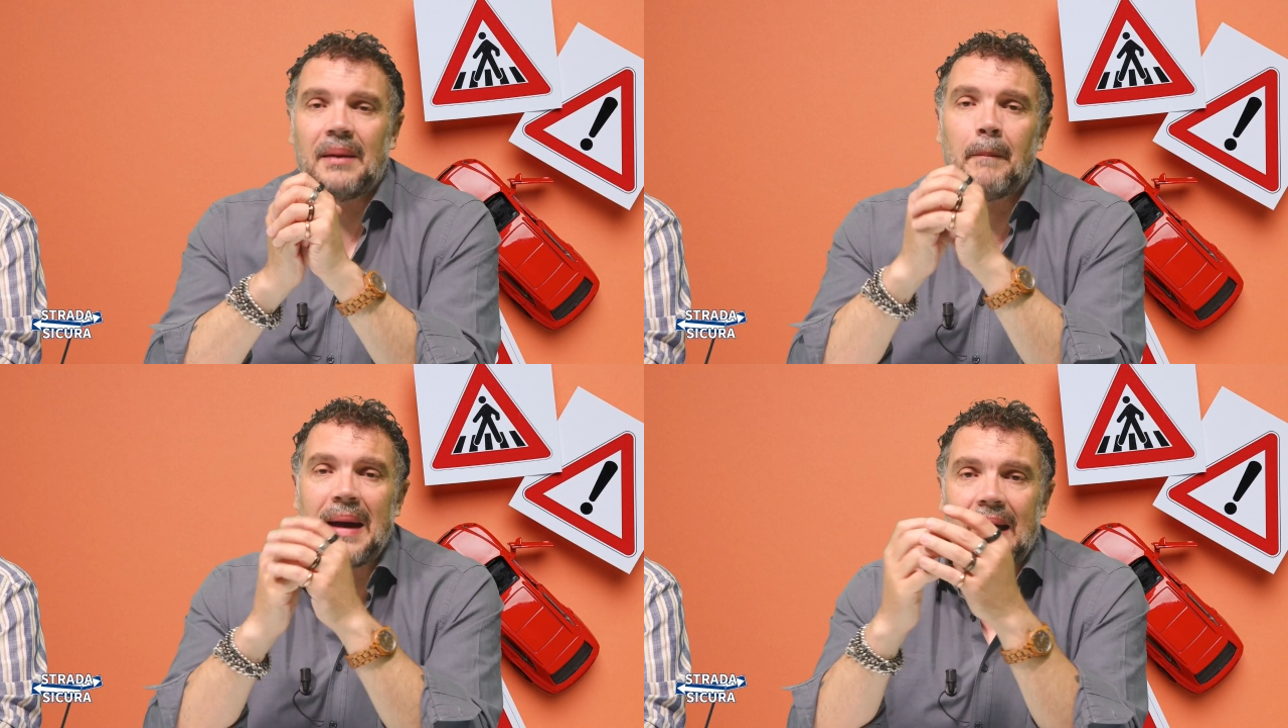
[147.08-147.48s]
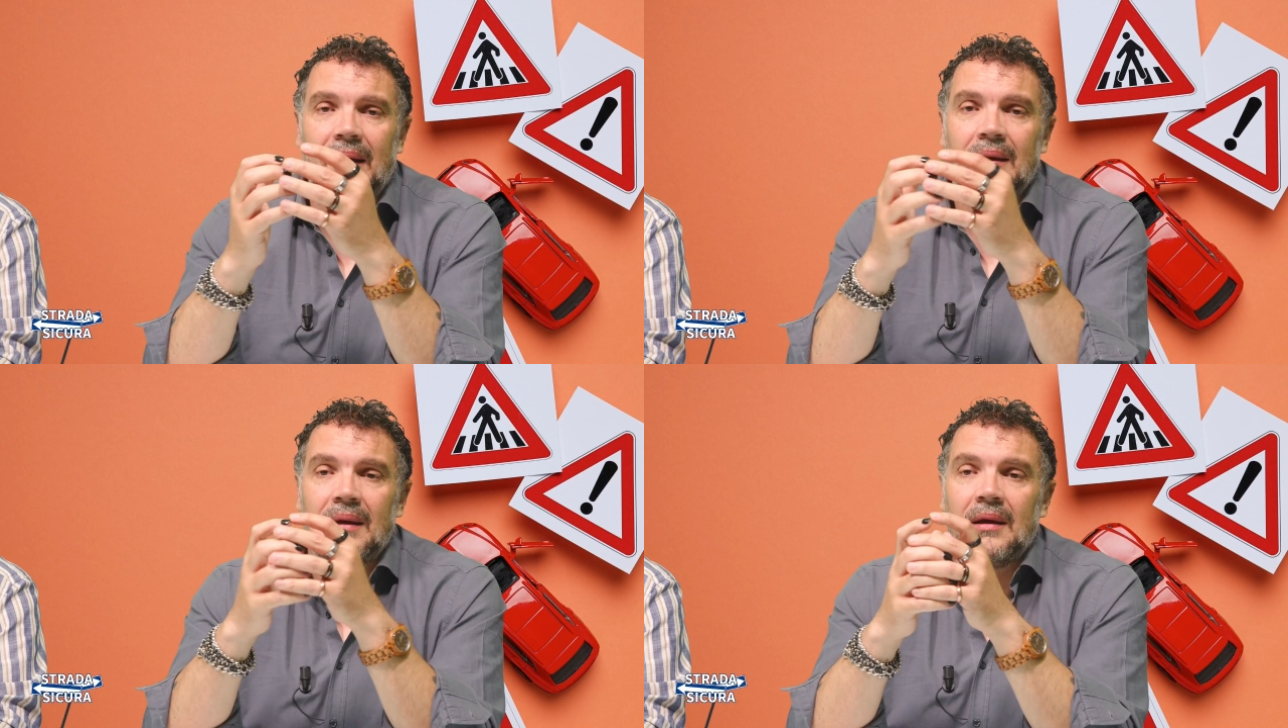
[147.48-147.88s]

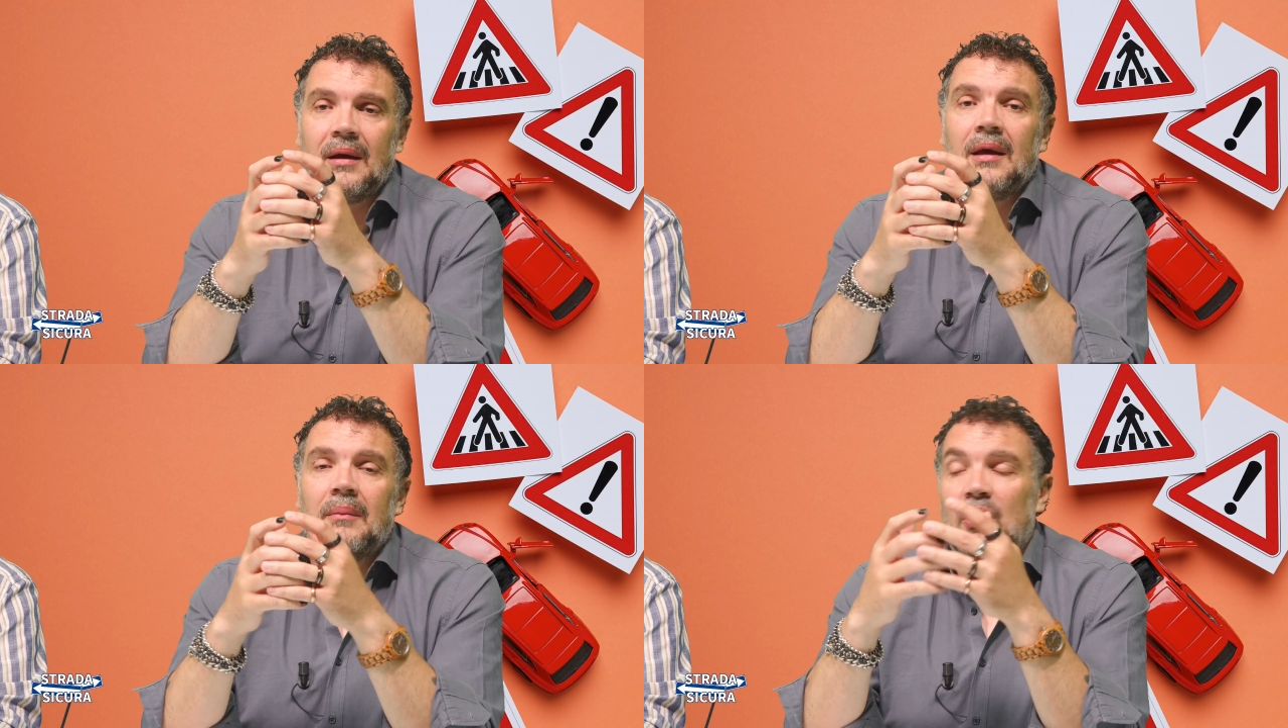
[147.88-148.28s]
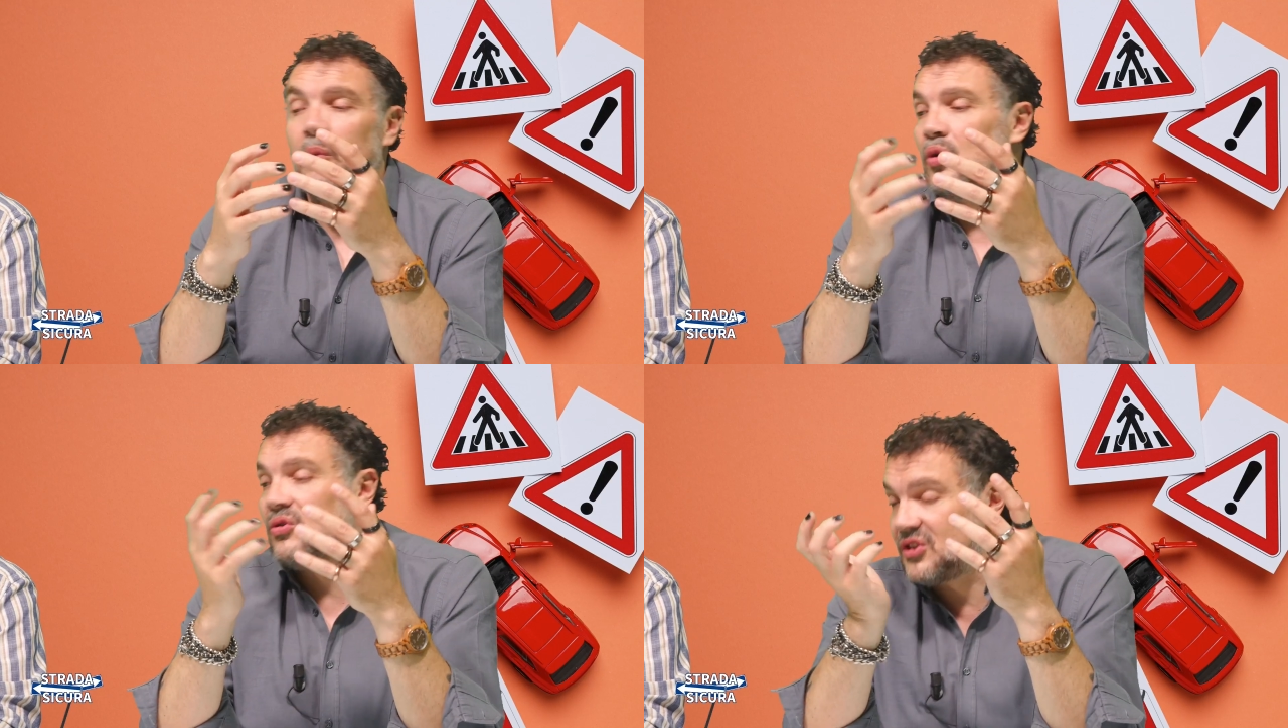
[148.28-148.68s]
ma
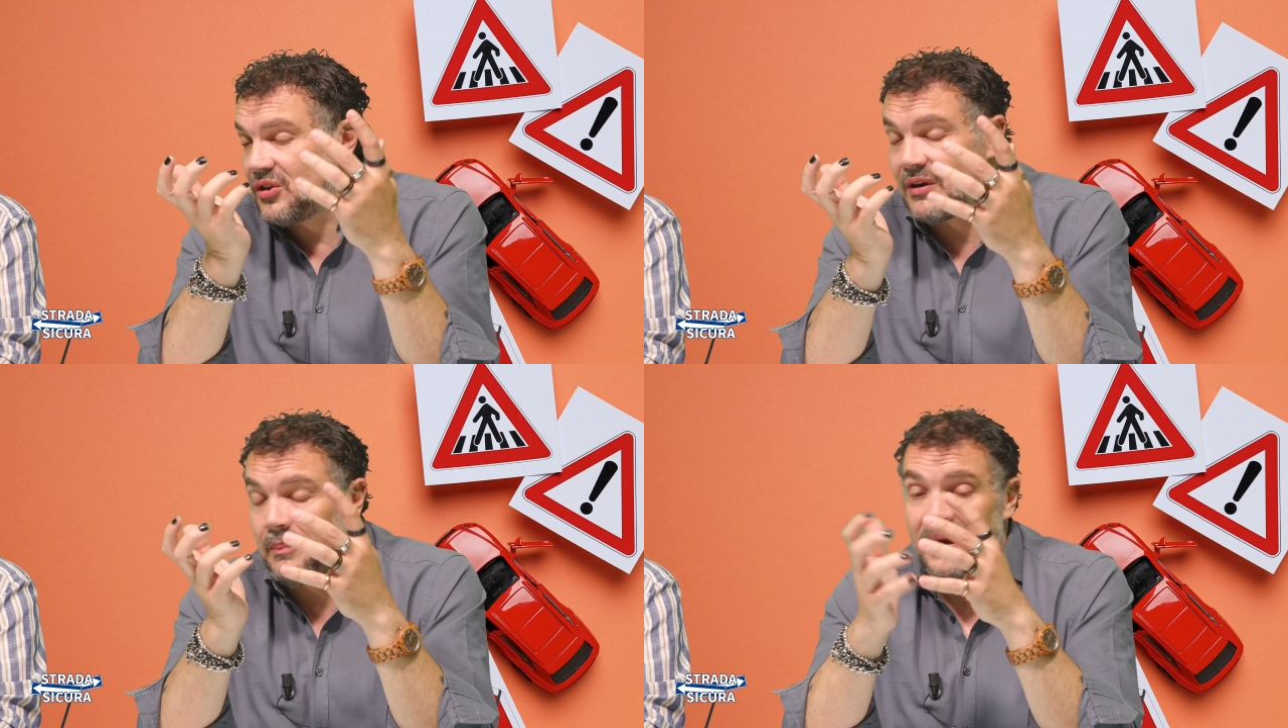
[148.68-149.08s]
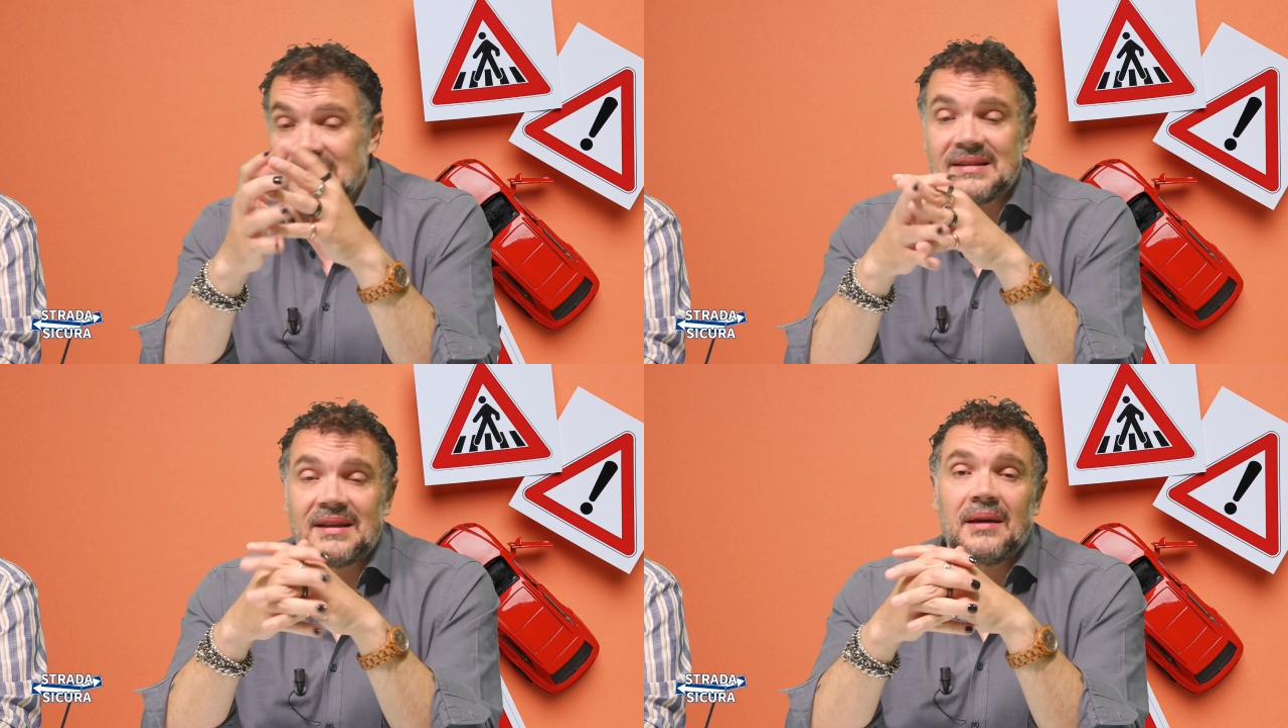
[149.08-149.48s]
perlomeno così dovrebbe
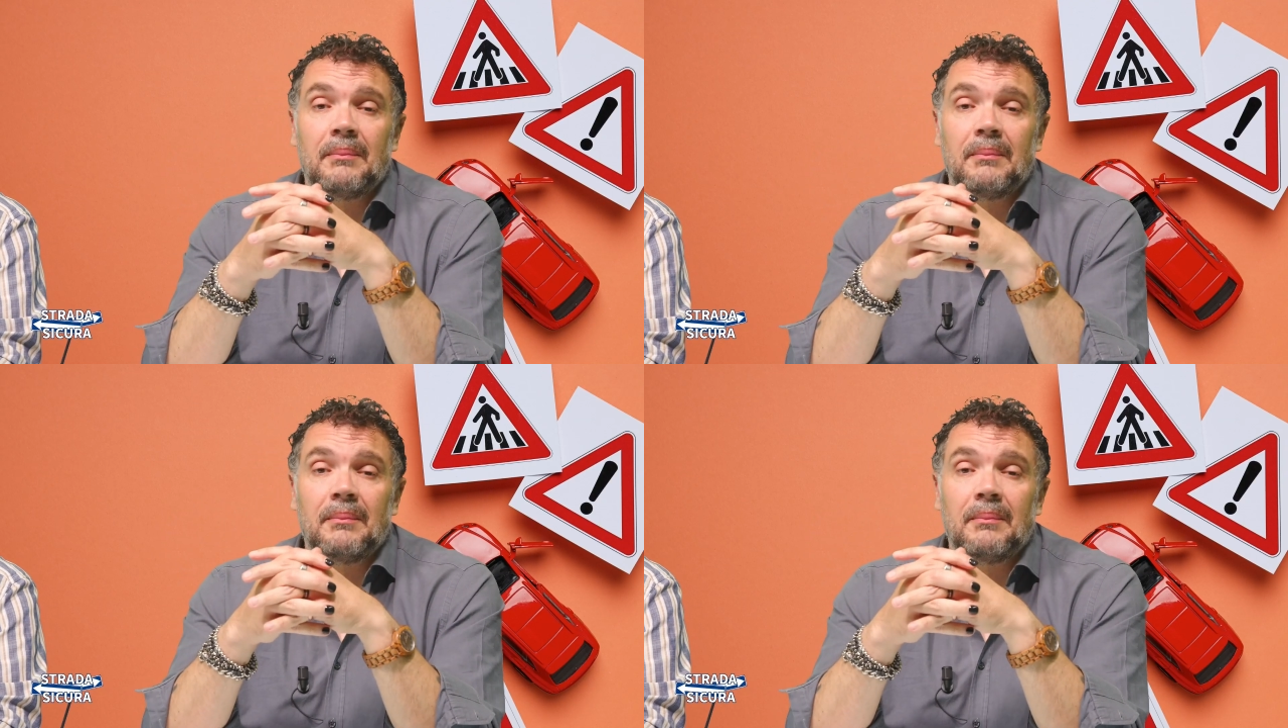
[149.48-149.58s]
essere.